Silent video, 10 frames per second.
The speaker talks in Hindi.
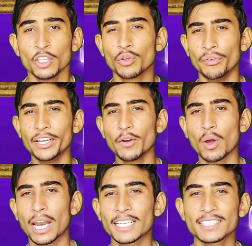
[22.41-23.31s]
तो वीडियो को
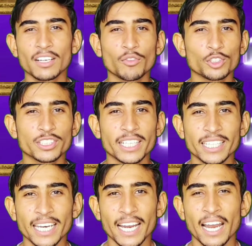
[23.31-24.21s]
लास्ट तक वॉच
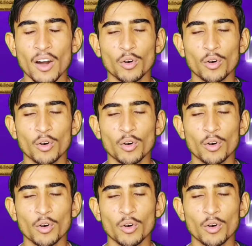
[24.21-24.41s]
करते रहना